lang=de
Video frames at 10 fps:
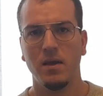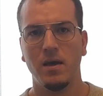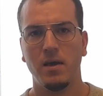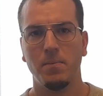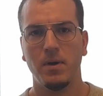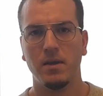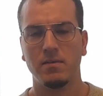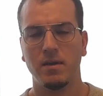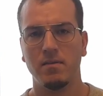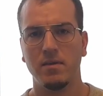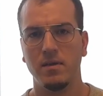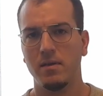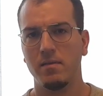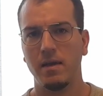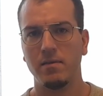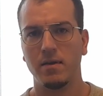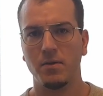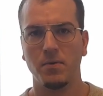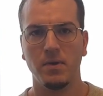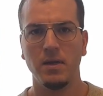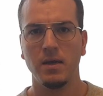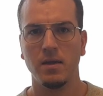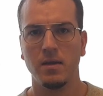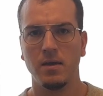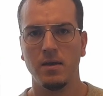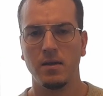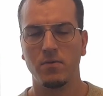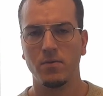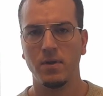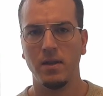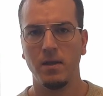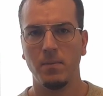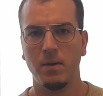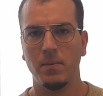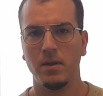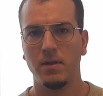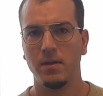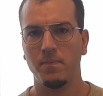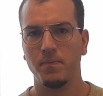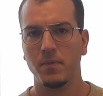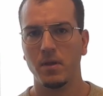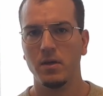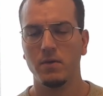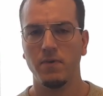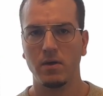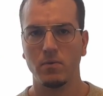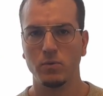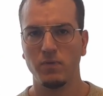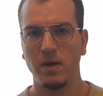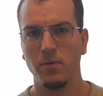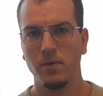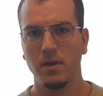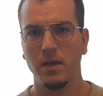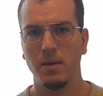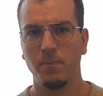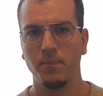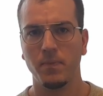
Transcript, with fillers: ähm, hat das Ganze in sechs Kategorien eingeteilt, als Unternehmen einmal in wachstumsschwachen Unternehmen,